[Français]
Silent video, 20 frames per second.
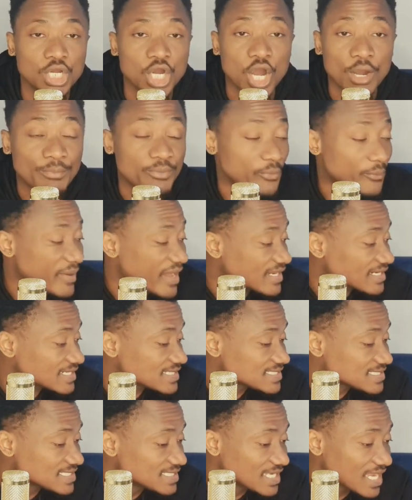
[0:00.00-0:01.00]
On ne peut pas
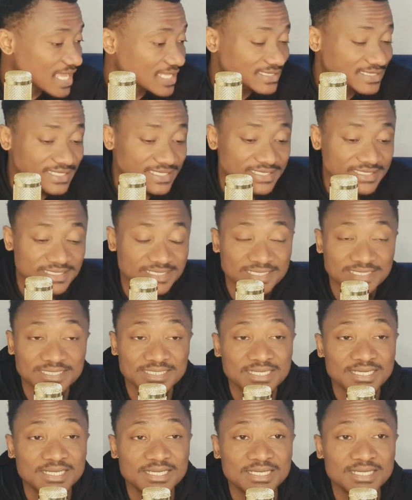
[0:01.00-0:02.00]
rester là, entrer, c'est
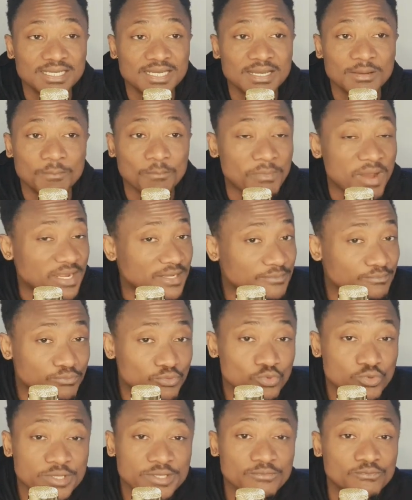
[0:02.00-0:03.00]

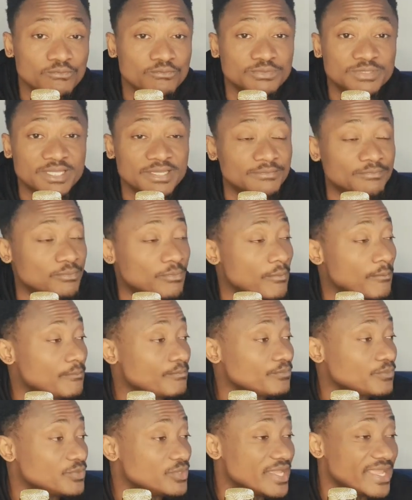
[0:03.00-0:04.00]
manipuler des,
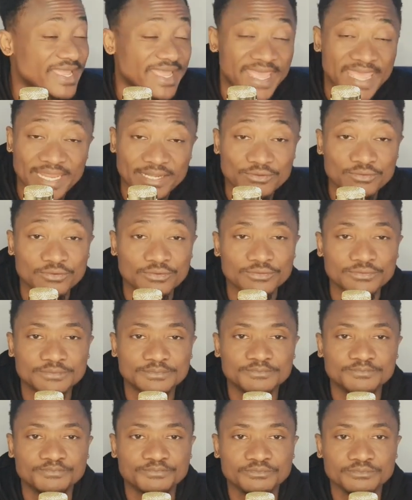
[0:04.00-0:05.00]
haines,
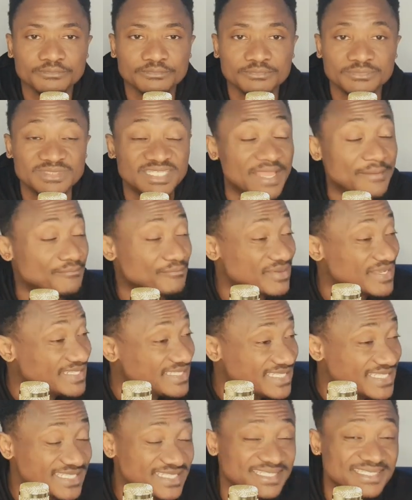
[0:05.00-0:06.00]
des
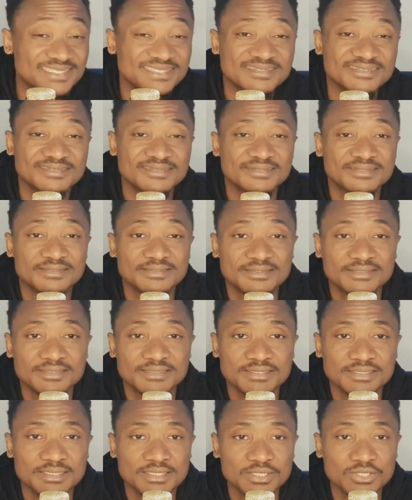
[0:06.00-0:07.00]
bêtises
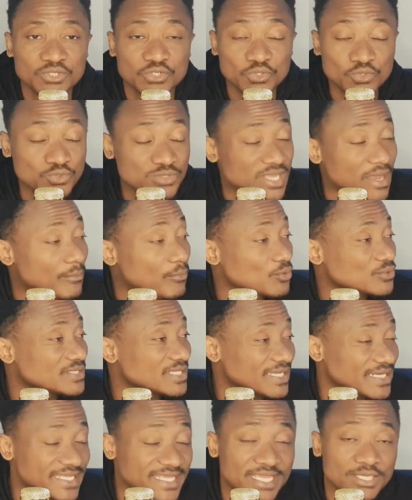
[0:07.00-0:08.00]
qui nous apportent
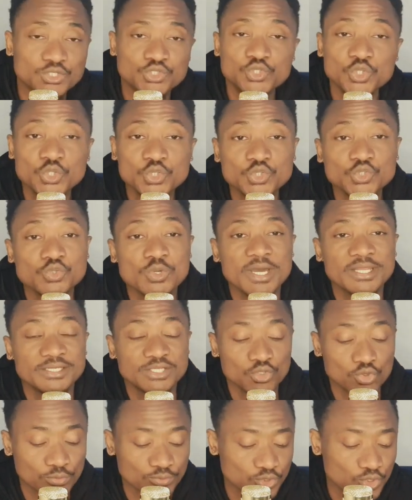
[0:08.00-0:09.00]
rien. Ceux qui sont en
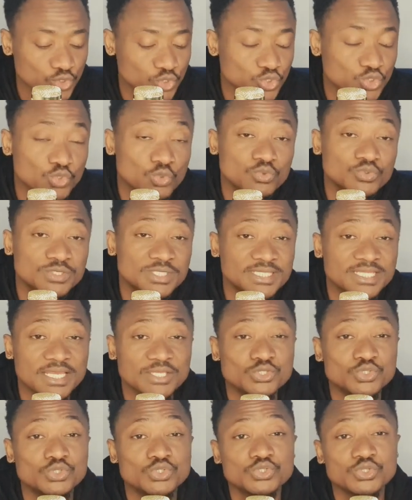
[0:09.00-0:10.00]
Europe, ceux qui sont aux
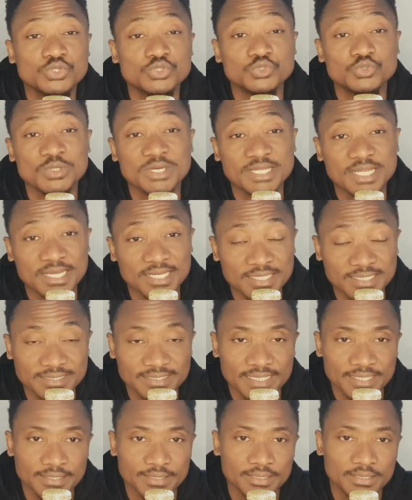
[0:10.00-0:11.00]
États-Unis, ceux qui sont en
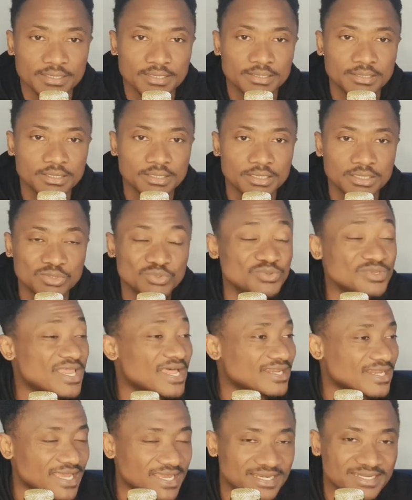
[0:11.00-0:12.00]
Angleterre. Lui, il est
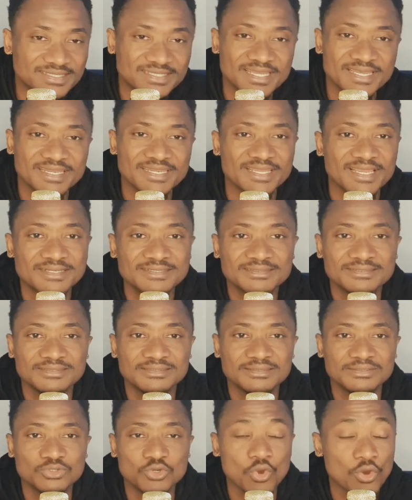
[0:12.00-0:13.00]
en Angleterre, regarde
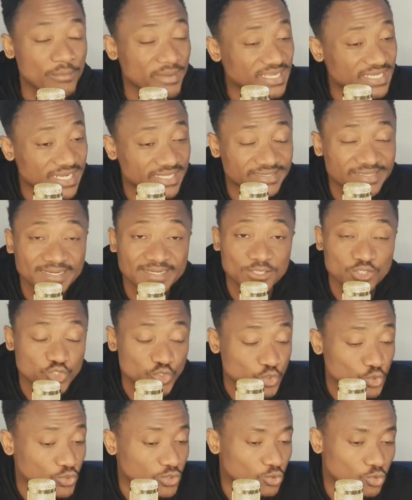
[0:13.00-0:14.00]
comment il est en train
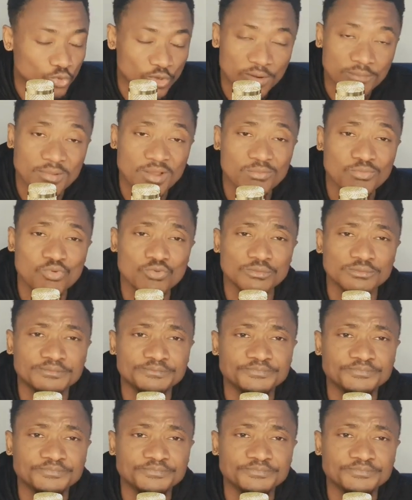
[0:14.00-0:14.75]
d'insulter Laurent Gbagbo.